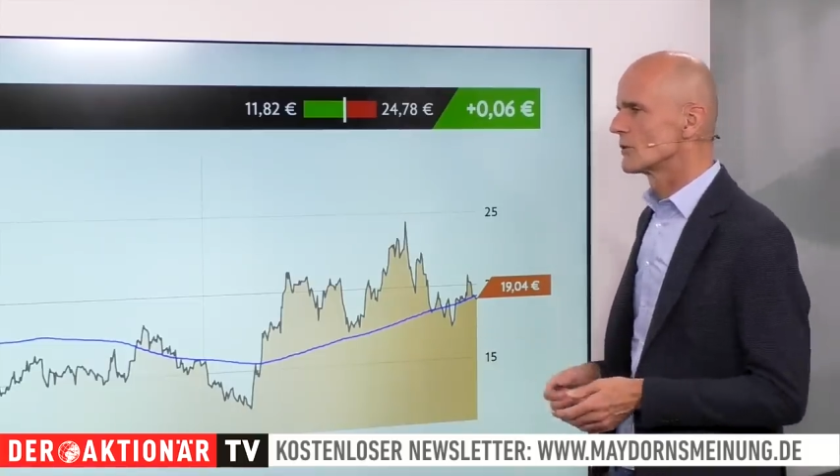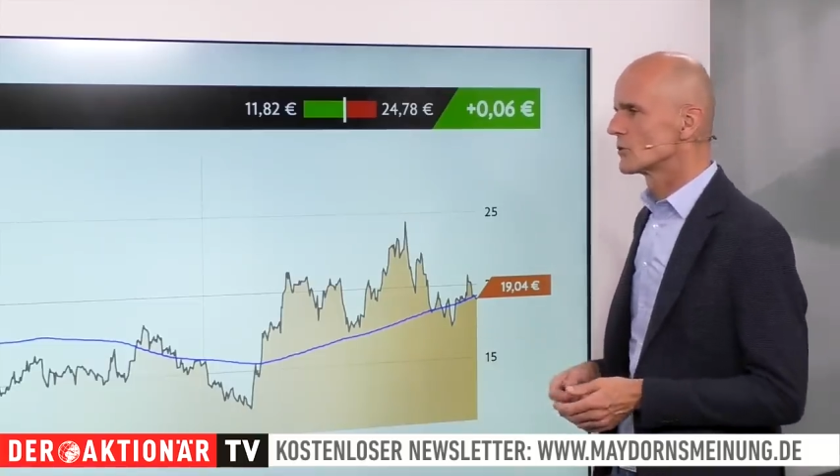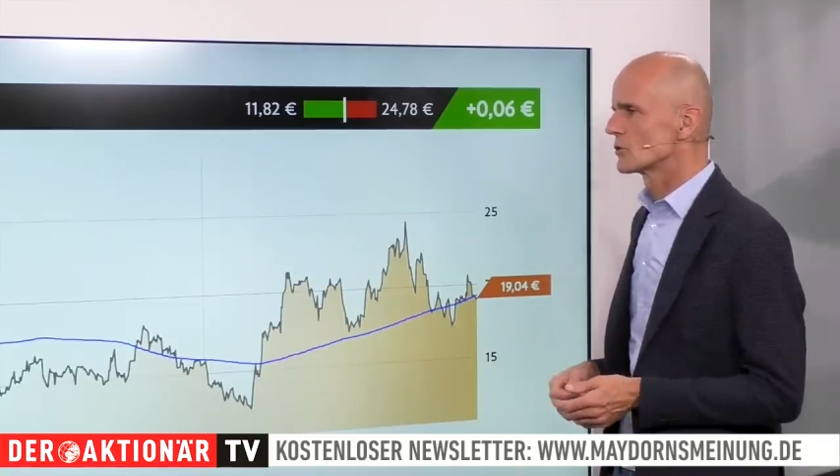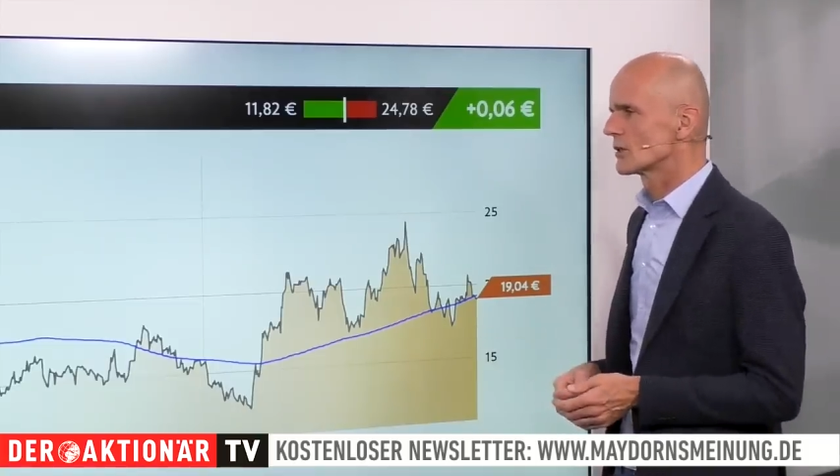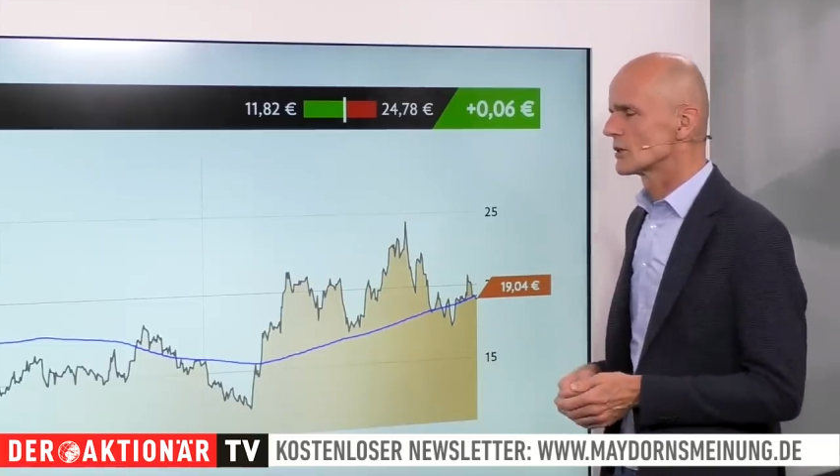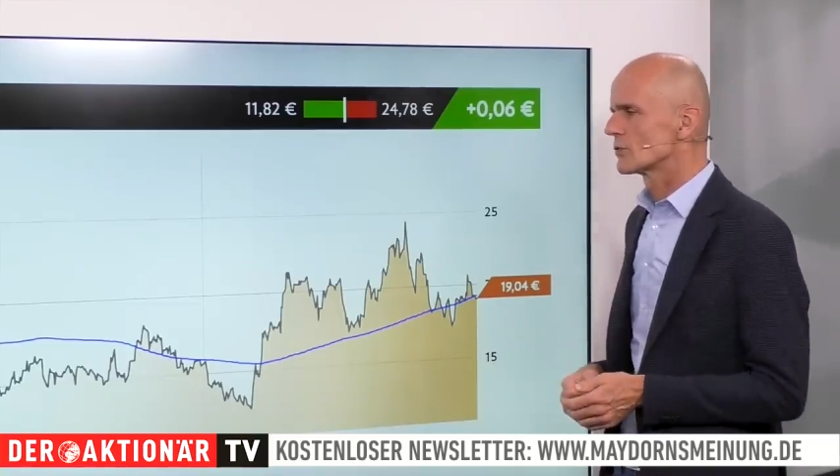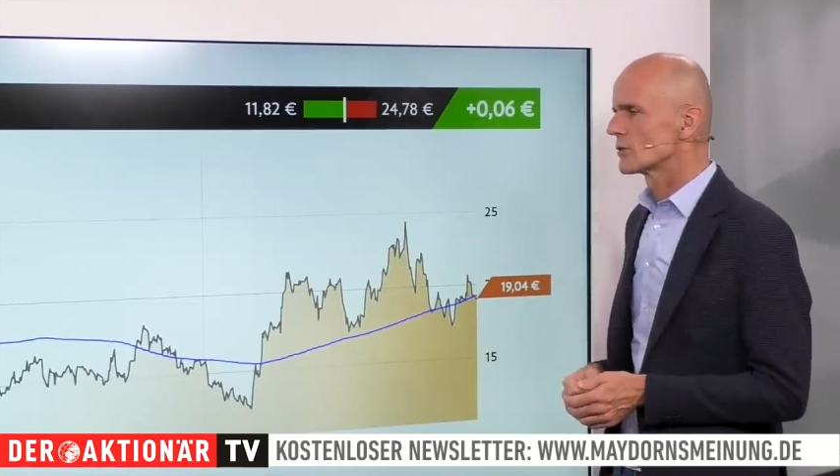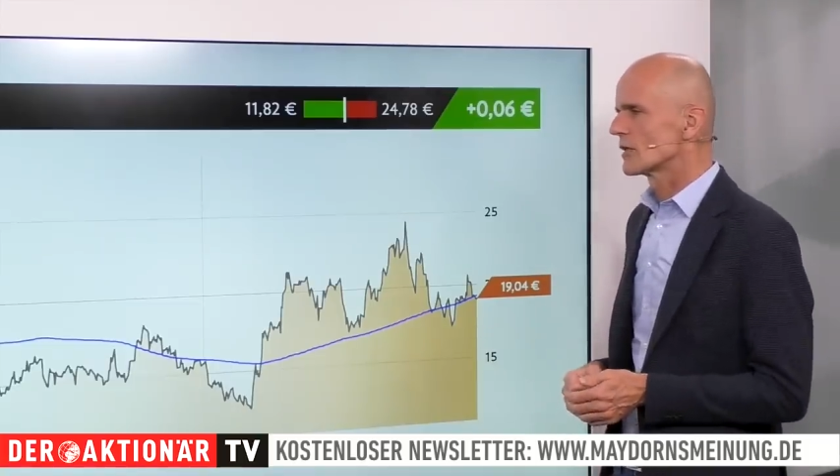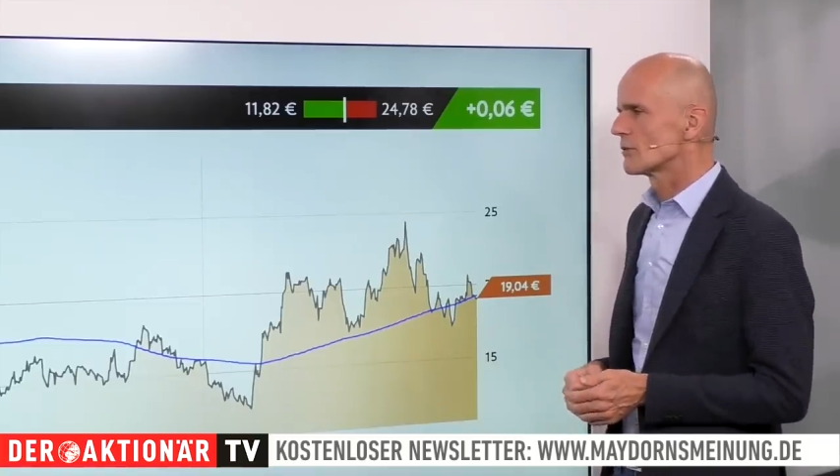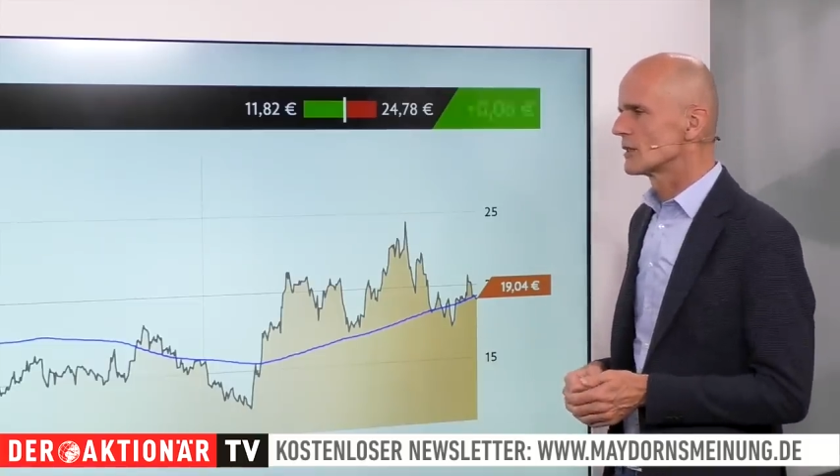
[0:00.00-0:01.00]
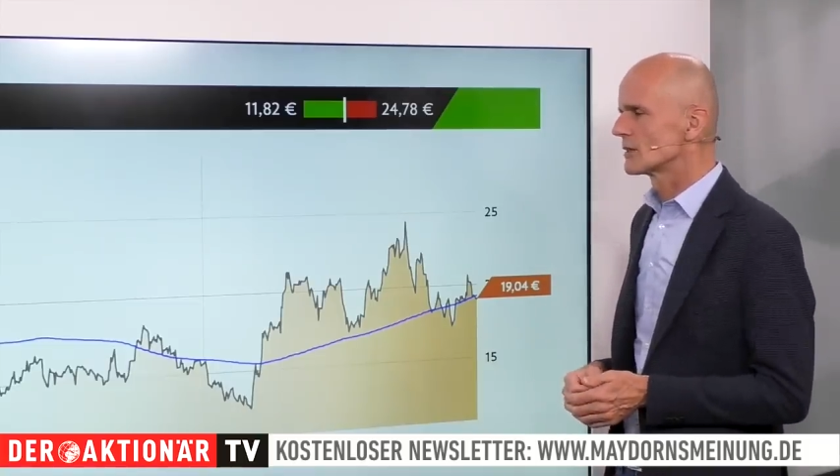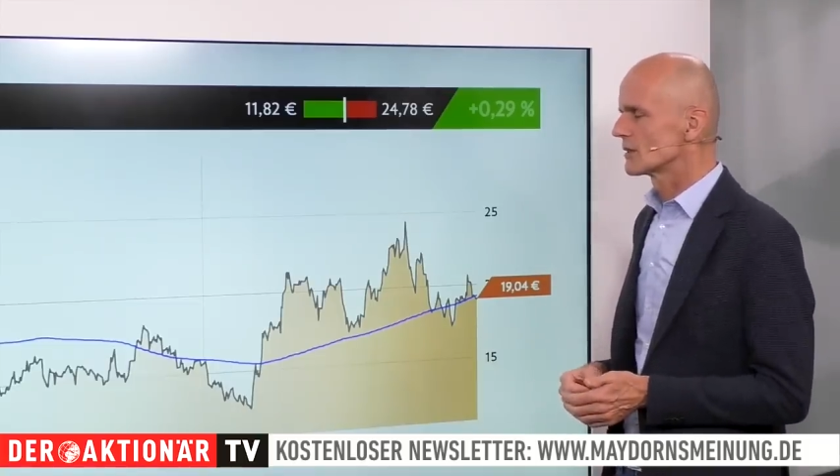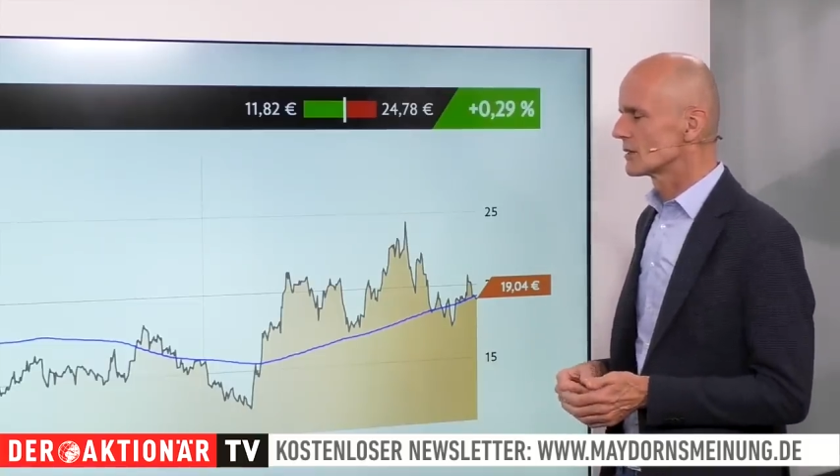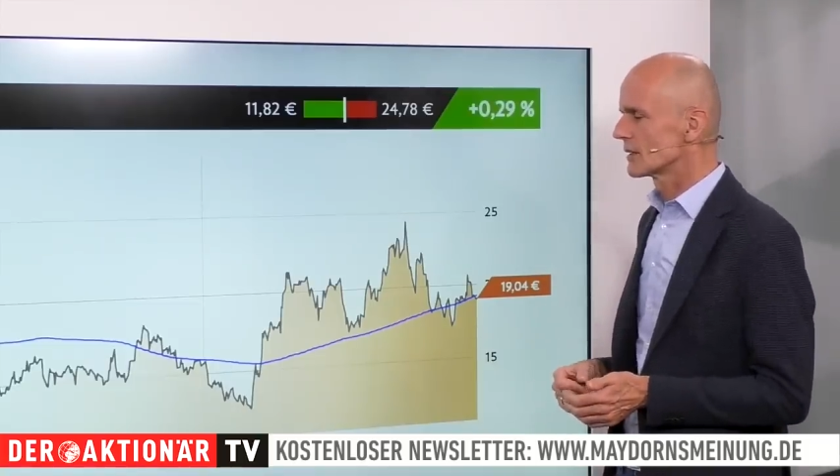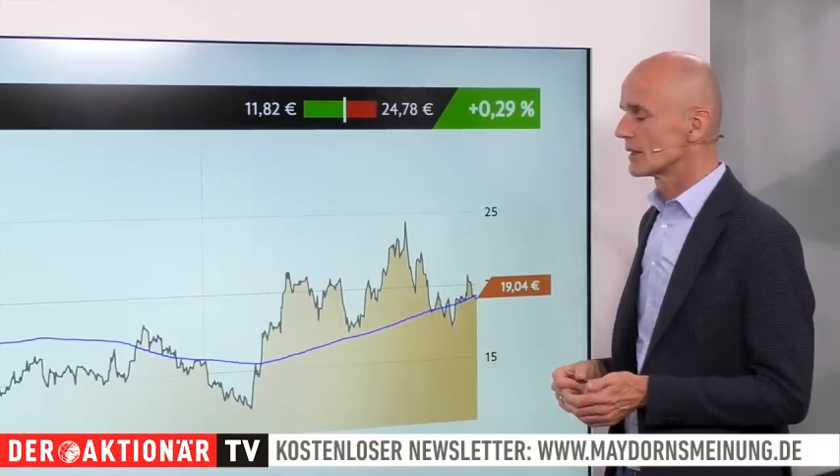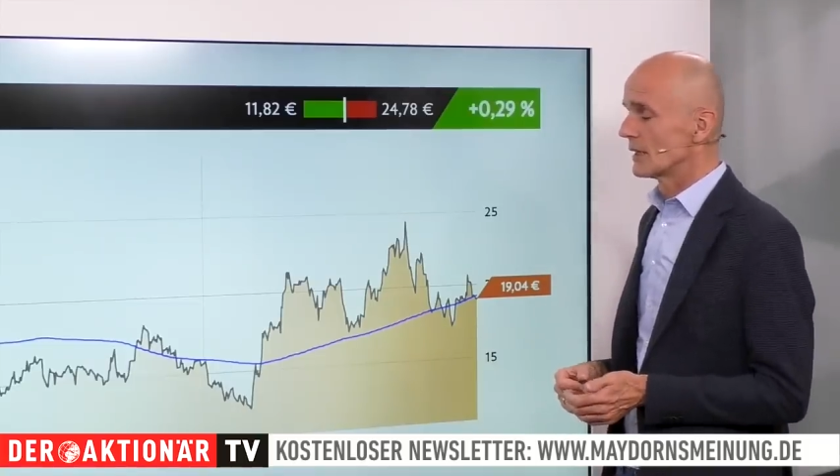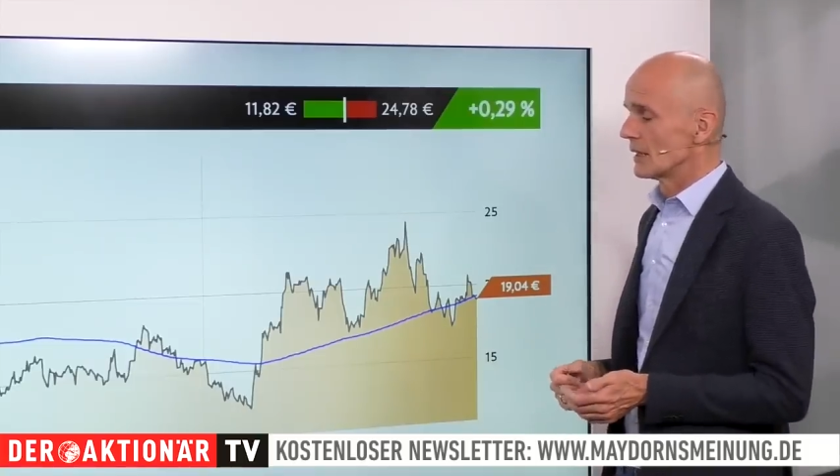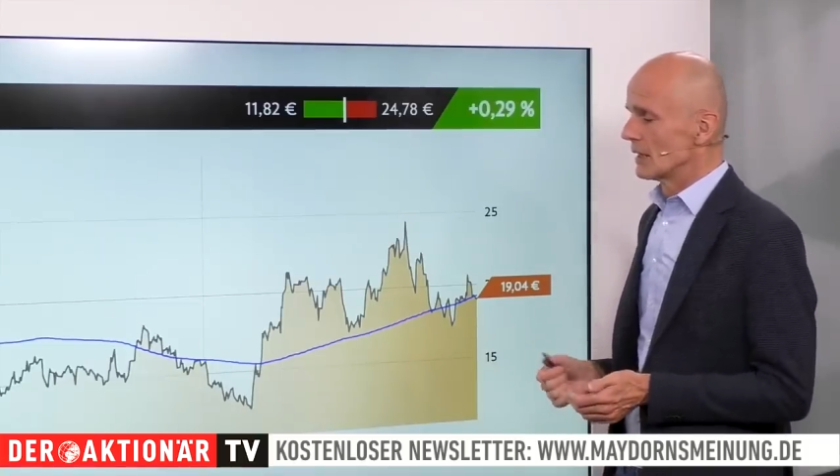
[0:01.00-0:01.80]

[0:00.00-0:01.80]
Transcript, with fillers: die so stattgefunden haben in letzter Zeit.